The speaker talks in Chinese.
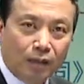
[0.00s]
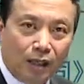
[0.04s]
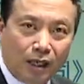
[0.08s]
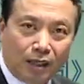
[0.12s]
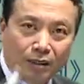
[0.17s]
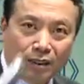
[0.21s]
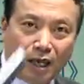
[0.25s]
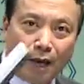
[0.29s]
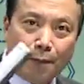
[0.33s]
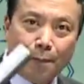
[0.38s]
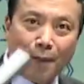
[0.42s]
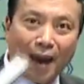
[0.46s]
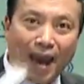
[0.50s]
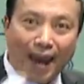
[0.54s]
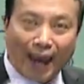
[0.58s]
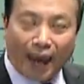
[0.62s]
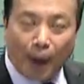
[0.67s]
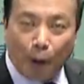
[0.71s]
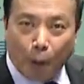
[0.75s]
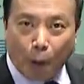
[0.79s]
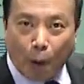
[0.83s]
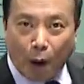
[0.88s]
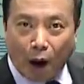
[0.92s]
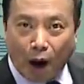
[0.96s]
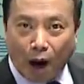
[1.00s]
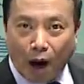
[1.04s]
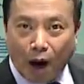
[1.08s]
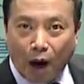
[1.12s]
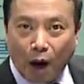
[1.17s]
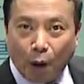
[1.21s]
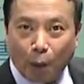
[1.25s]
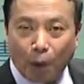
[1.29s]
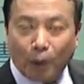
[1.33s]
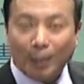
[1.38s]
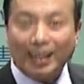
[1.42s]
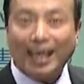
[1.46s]
你再卖给我，
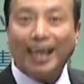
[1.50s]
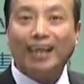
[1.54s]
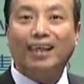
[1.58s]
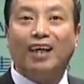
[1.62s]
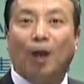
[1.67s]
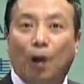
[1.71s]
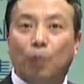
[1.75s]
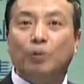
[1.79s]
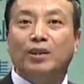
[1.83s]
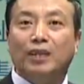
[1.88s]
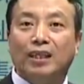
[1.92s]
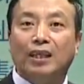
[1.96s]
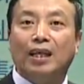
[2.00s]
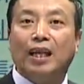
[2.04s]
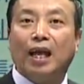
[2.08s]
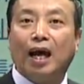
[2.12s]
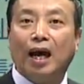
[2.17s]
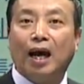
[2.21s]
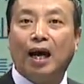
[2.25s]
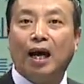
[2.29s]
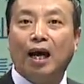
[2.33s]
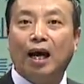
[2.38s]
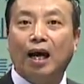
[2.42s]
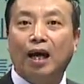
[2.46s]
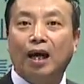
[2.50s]
我再购进来，